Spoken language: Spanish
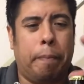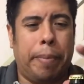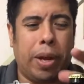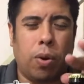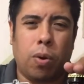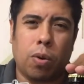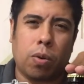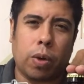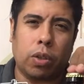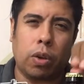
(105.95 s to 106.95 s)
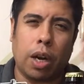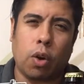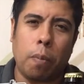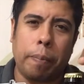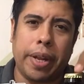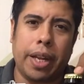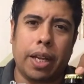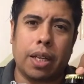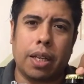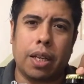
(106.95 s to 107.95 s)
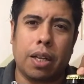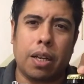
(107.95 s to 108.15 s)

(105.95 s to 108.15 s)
Pero cuando la compré